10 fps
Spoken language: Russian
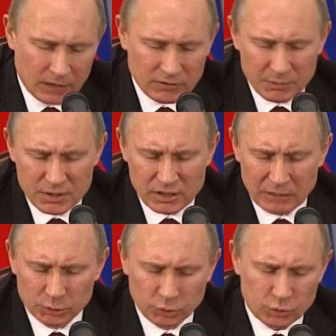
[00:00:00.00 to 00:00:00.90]
В Армении
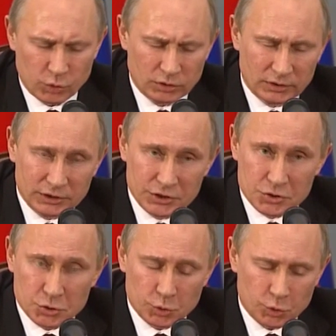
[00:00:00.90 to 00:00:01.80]
работают около
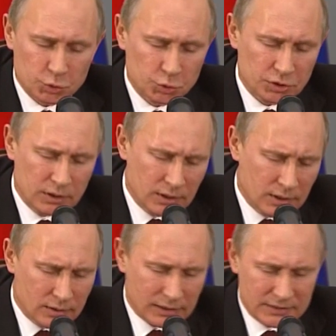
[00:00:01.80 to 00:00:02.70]
1300
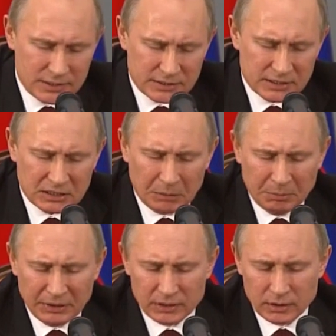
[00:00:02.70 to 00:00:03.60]
российских
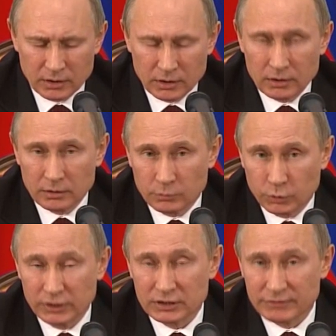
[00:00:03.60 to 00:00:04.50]
компаний,
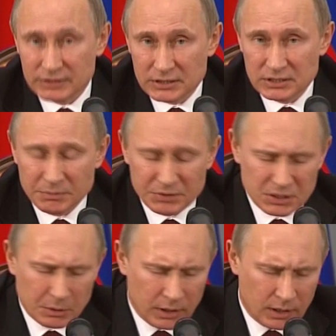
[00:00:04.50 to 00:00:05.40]
более
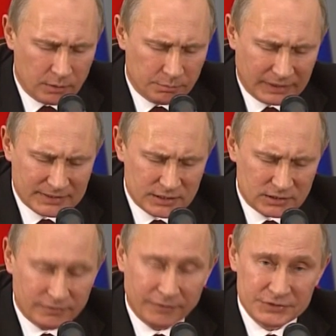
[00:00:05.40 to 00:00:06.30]
25%
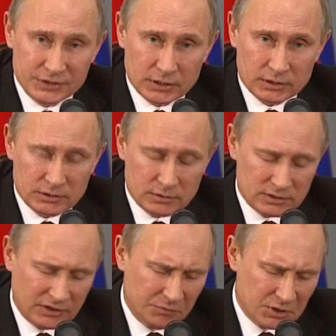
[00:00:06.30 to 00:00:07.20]
всех
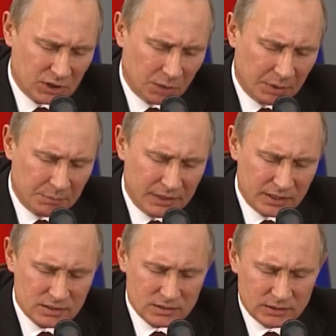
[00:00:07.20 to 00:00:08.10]
совместных
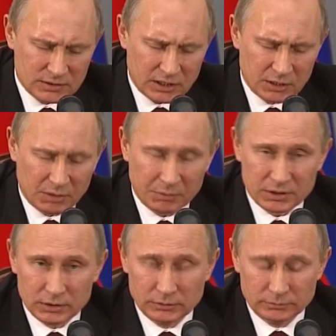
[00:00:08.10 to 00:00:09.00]
предприятий с иностранным
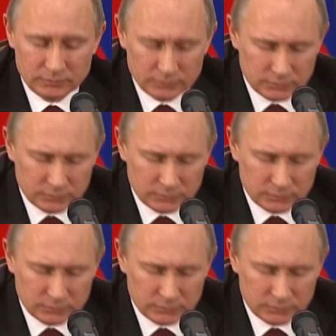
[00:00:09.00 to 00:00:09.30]
капиталом.